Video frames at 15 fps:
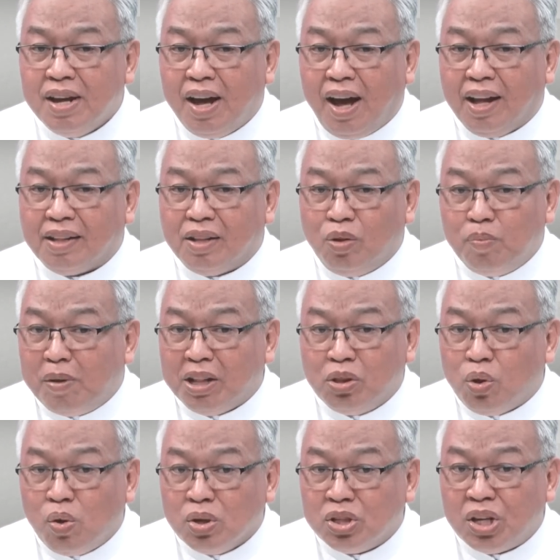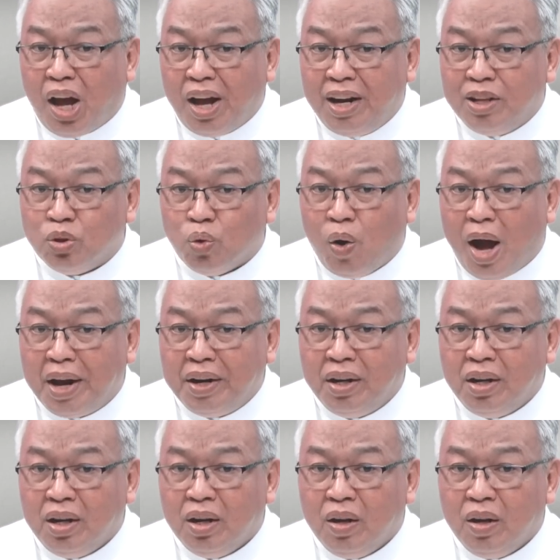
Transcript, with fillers: at mantong sa kalituhan